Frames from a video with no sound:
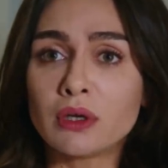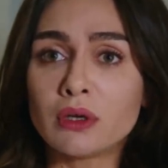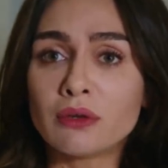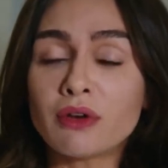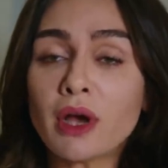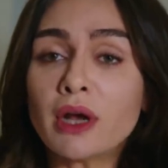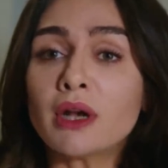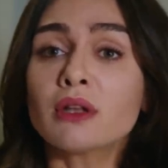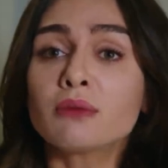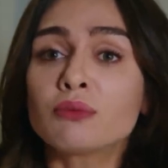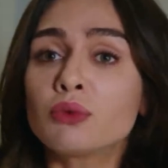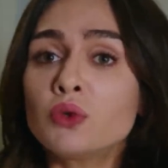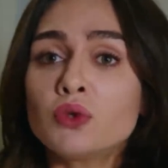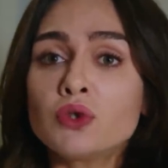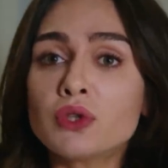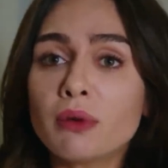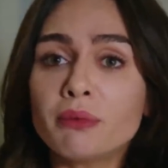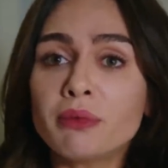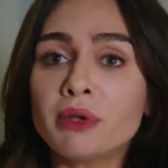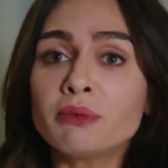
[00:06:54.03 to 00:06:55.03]
Ferhat bu
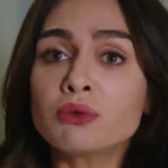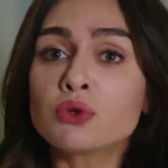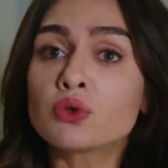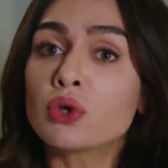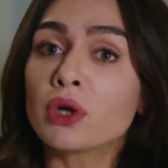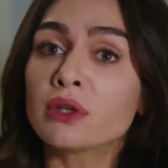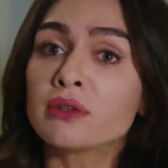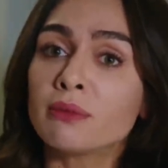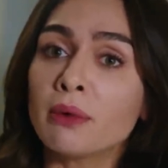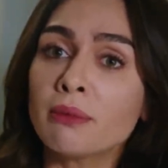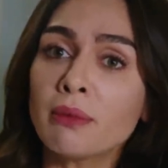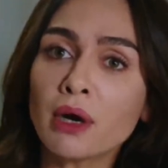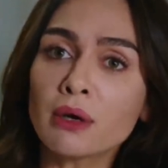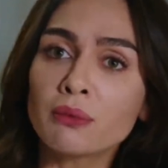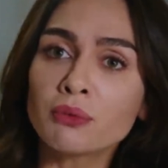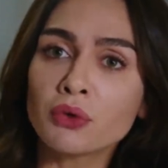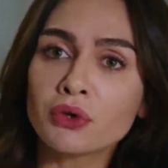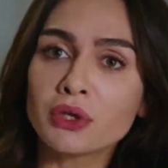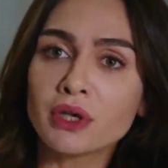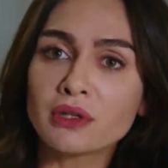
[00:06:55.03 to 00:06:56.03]
yüzden benim suratıma
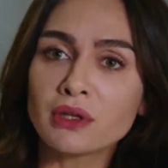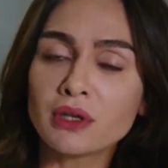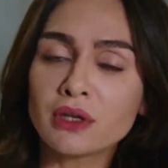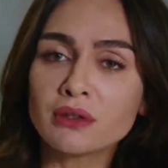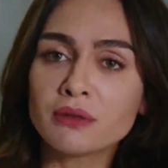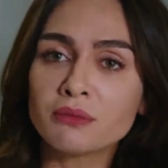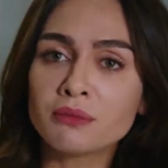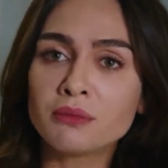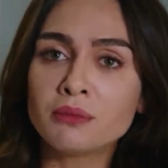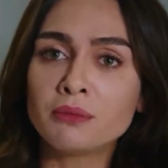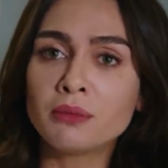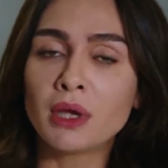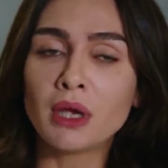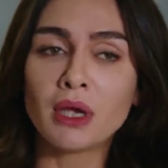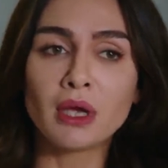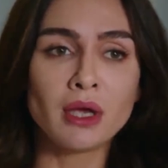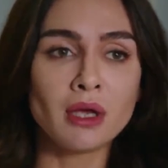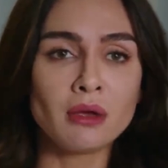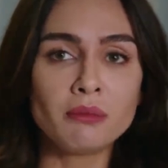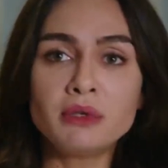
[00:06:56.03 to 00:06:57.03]
bakmıyor. Yeter Hanım,
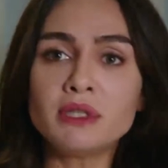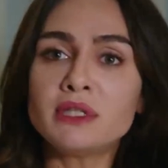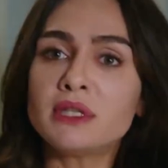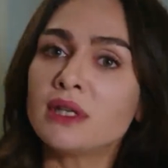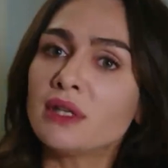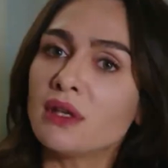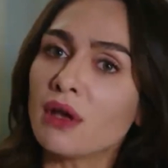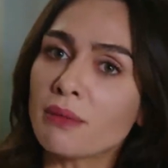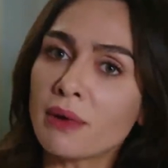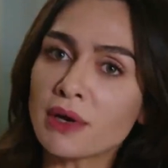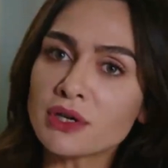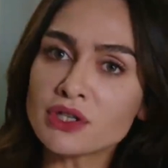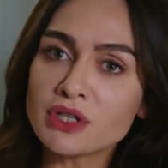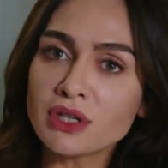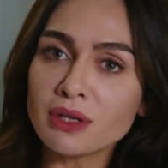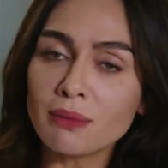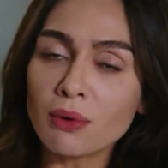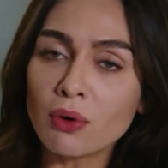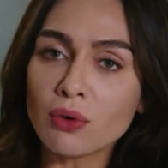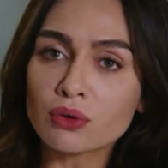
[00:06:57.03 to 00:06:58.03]
biz iki yabancı
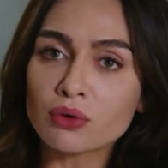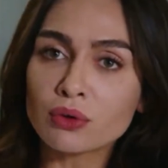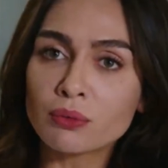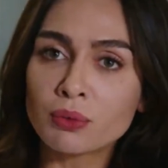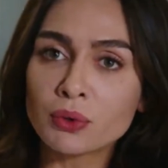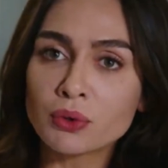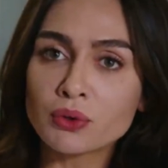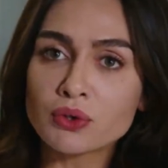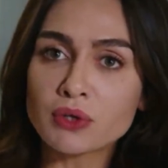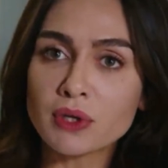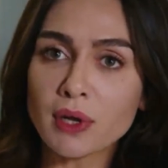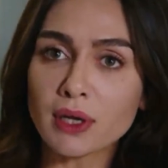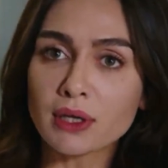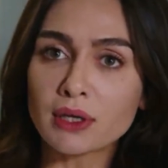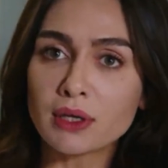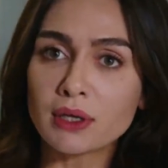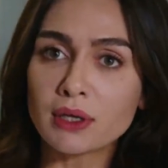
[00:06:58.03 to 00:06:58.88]
gibi olduk bu yüzden.